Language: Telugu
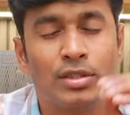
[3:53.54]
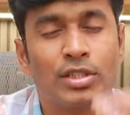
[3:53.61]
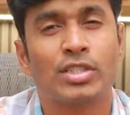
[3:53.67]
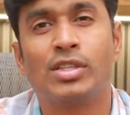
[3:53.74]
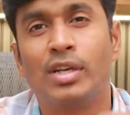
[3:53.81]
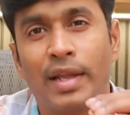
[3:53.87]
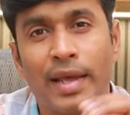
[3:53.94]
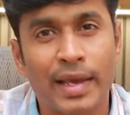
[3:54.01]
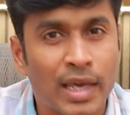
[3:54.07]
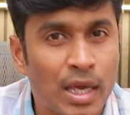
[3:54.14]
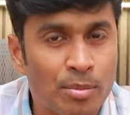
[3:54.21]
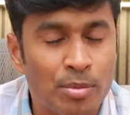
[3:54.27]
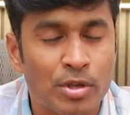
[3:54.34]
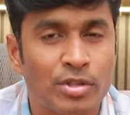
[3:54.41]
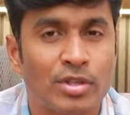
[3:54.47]
జస్ట్ డే
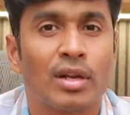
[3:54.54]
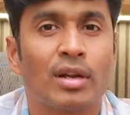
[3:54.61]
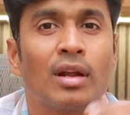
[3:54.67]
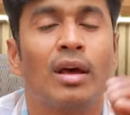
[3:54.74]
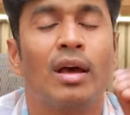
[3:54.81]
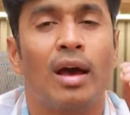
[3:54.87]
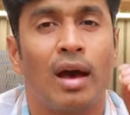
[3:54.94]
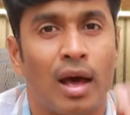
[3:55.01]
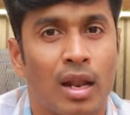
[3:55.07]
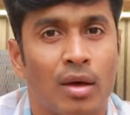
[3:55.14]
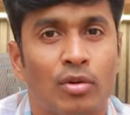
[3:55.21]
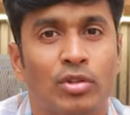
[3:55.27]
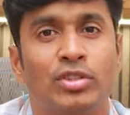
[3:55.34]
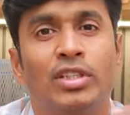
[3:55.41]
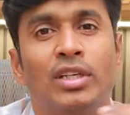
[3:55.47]
కేర్ ప్రొసీజర్
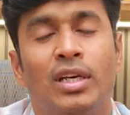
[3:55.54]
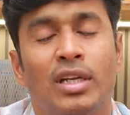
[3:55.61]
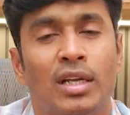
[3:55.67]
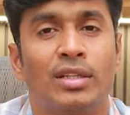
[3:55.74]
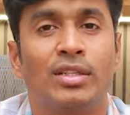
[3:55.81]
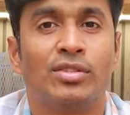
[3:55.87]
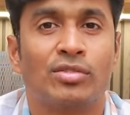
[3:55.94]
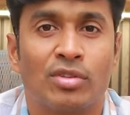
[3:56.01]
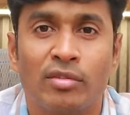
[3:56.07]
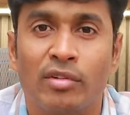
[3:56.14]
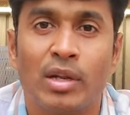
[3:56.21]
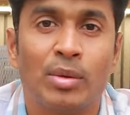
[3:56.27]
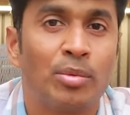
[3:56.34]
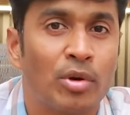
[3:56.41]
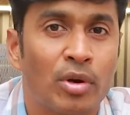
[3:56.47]
అలా వచ్చి ఇలా తీసుకొని
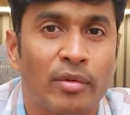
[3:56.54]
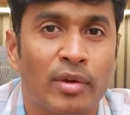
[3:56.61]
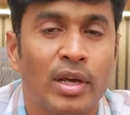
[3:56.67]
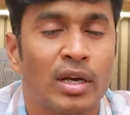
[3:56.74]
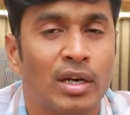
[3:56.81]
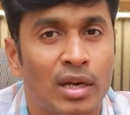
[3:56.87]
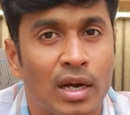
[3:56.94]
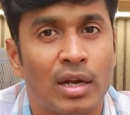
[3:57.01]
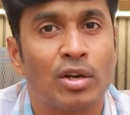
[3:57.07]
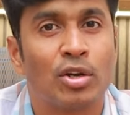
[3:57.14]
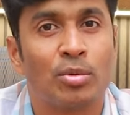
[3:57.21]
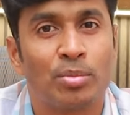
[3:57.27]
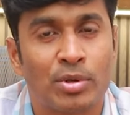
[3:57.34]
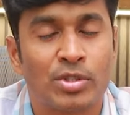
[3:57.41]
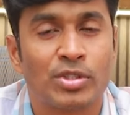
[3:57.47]
వెళ్ళిపోవడమే
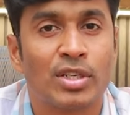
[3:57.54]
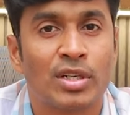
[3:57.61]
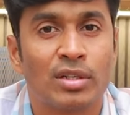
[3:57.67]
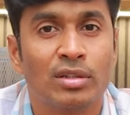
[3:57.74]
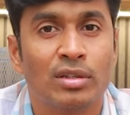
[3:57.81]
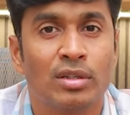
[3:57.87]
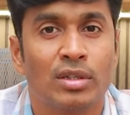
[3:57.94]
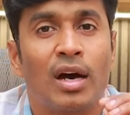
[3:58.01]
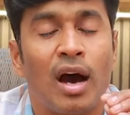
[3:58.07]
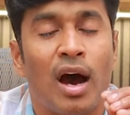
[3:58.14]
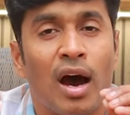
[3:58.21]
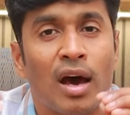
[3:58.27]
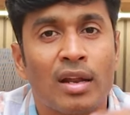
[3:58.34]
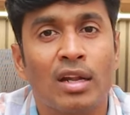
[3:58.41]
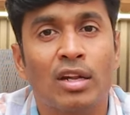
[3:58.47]
గంటలో ప్రొసీజర్
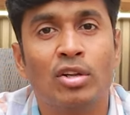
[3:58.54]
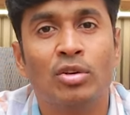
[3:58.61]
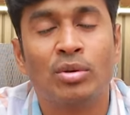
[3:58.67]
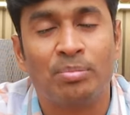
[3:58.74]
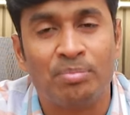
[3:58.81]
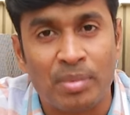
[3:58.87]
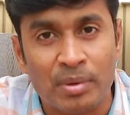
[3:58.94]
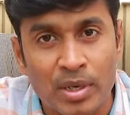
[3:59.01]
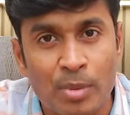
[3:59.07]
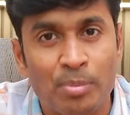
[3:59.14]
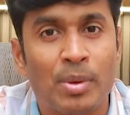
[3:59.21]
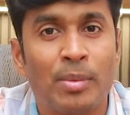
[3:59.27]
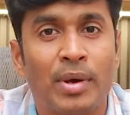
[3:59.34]
ఆరు నెలలు నొప్పి